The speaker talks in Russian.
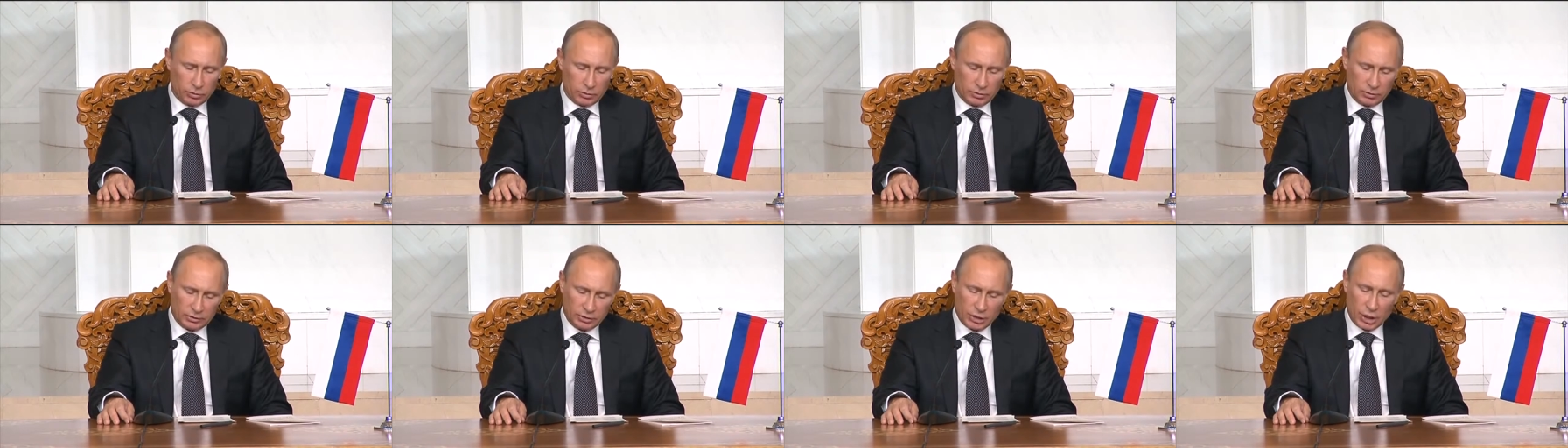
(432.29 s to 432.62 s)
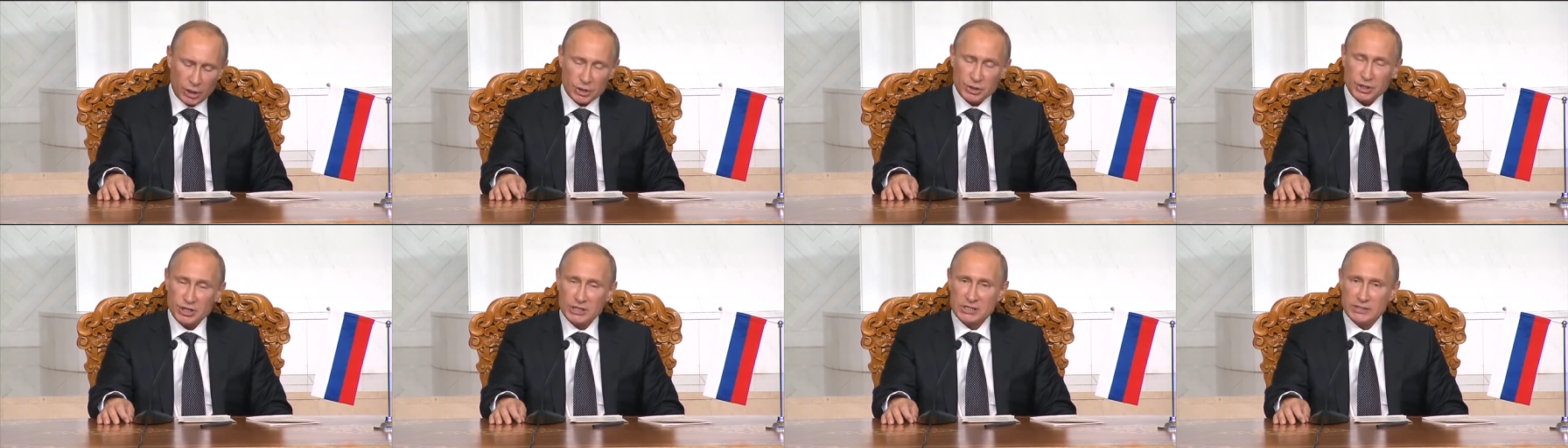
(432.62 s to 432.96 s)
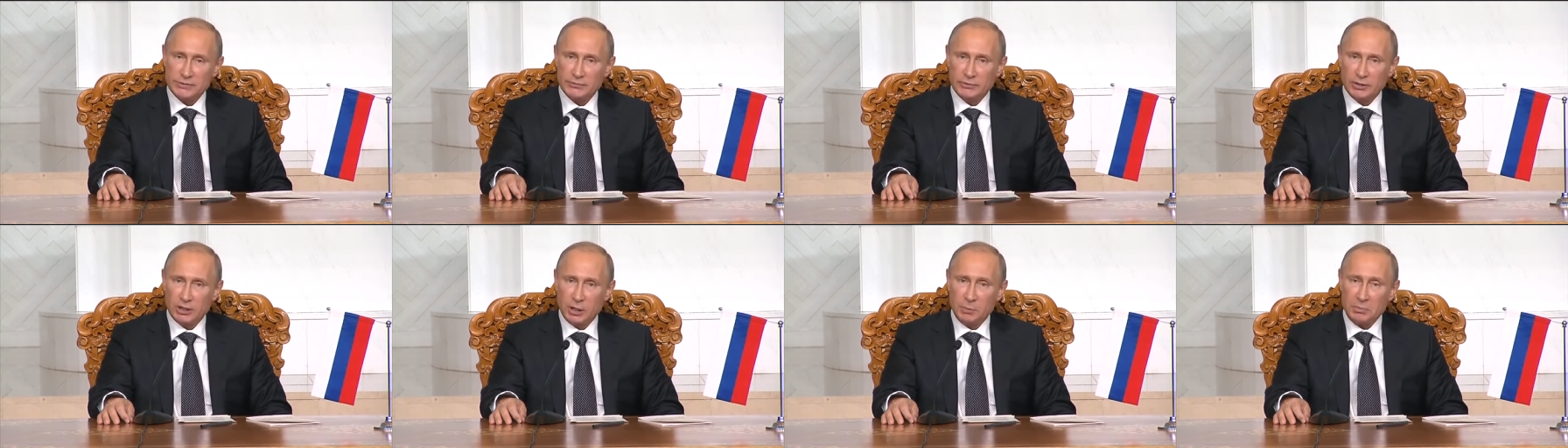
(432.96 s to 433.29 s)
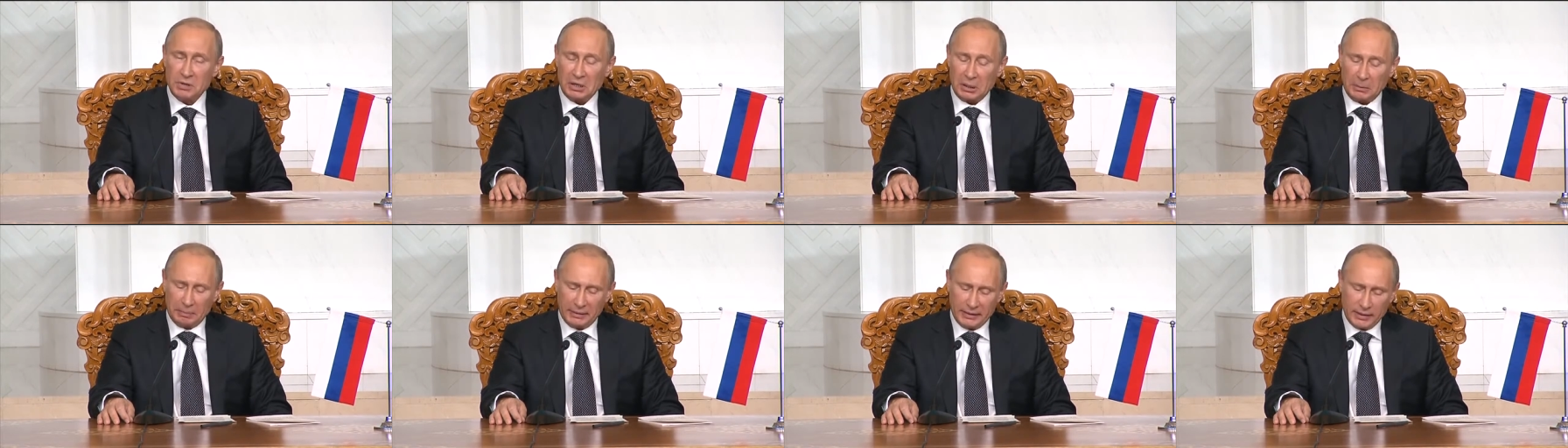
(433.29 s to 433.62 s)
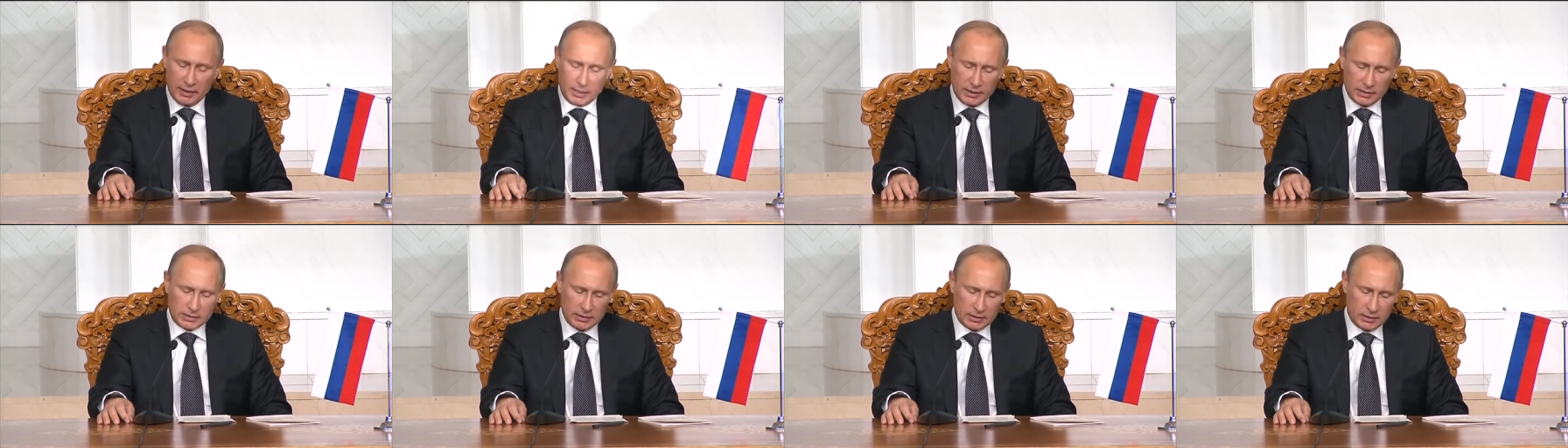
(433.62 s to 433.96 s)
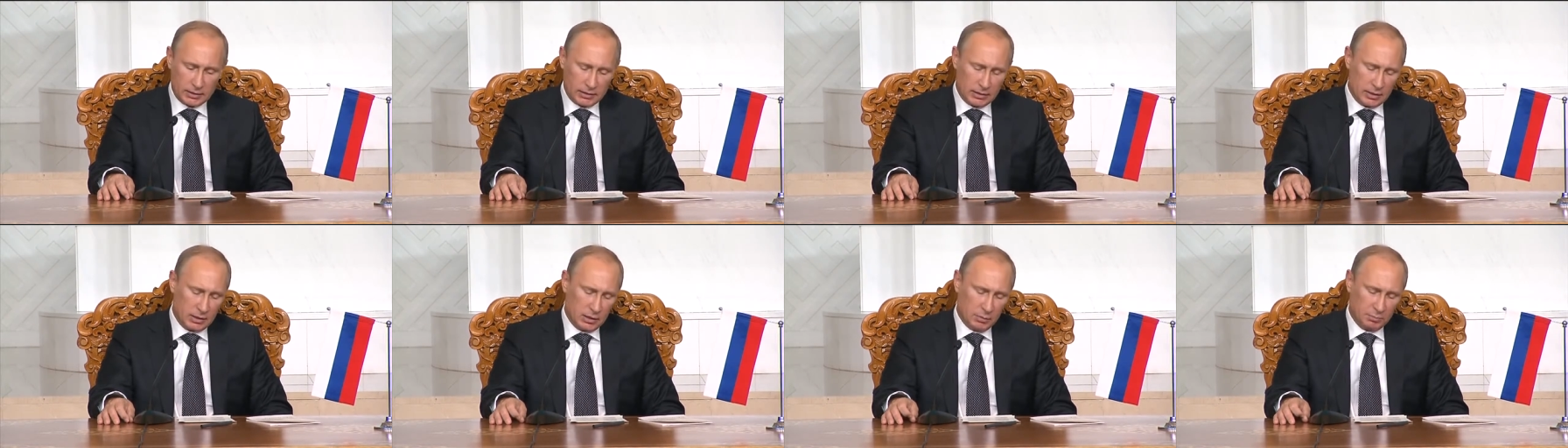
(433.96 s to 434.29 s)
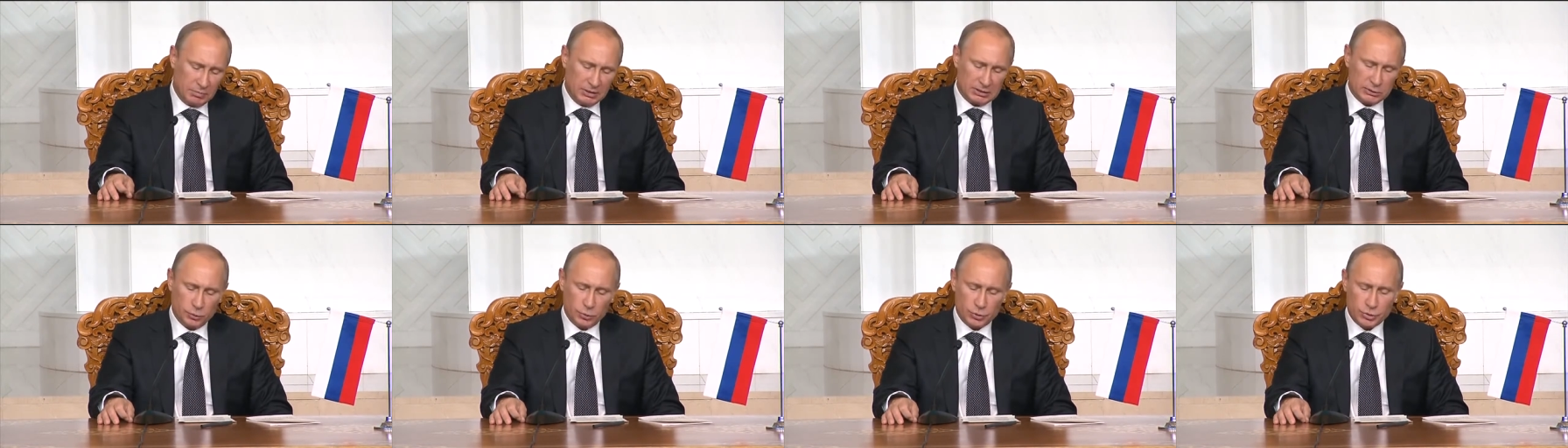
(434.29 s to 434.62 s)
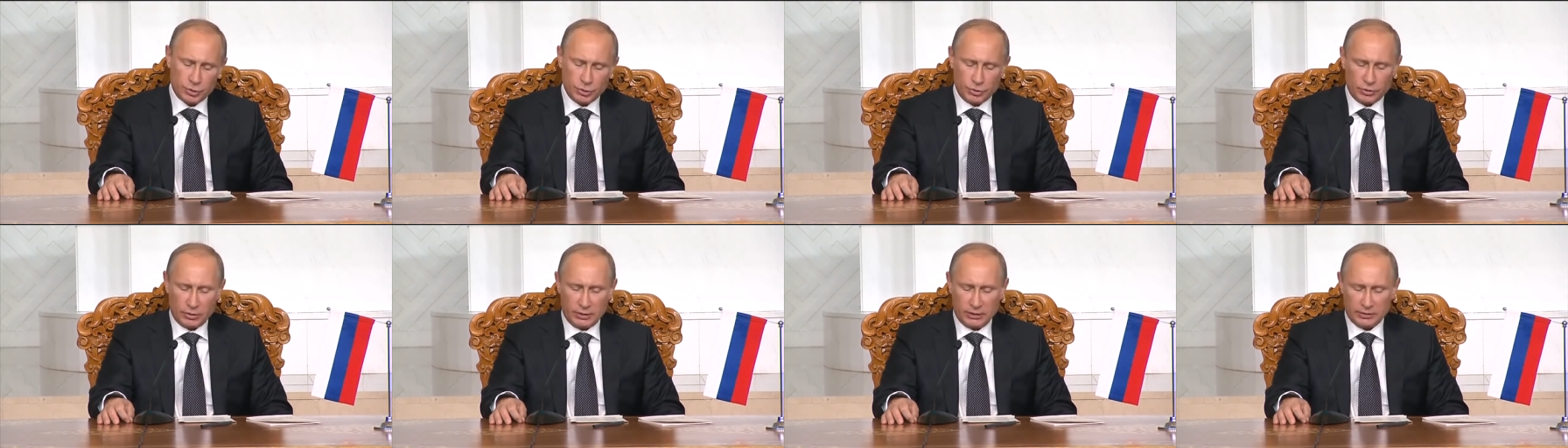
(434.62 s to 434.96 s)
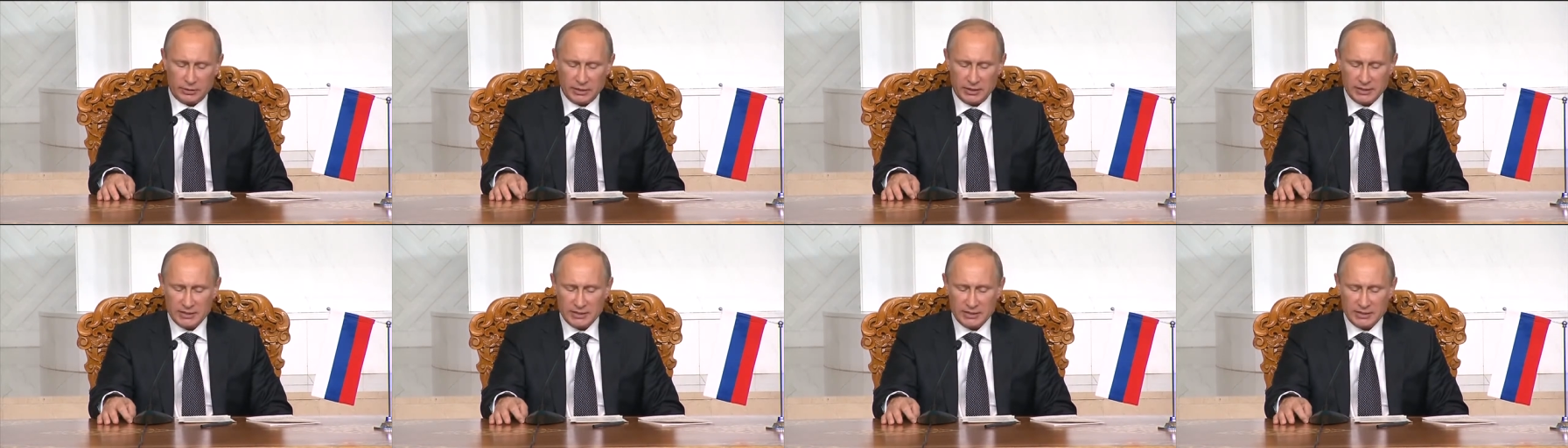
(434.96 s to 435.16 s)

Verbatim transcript: торжественные мероприятия по случаю этой